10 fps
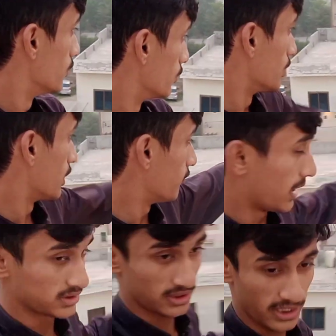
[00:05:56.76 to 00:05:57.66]
उन्होंने
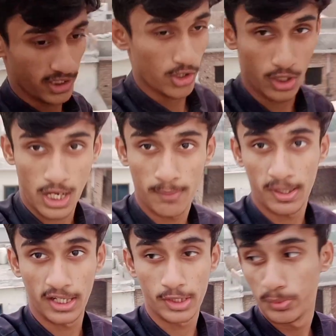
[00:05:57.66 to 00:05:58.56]
वहां से देखा होगा
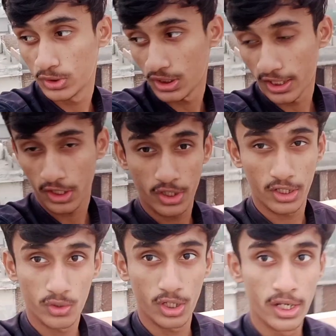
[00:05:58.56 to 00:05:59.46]
हमारे कबूतर रखे हैं
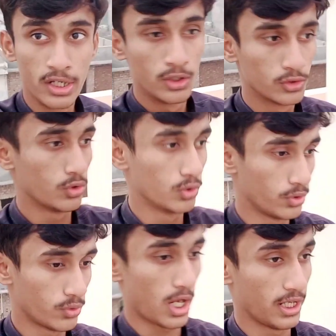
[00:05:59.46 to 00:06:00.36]
इन्होंने तो
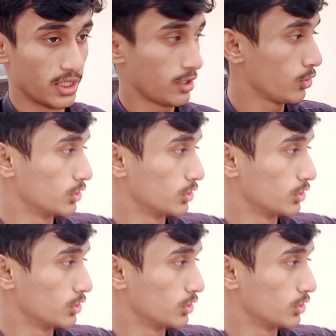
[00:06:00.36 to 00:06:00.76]
उन्हें उड़ाने की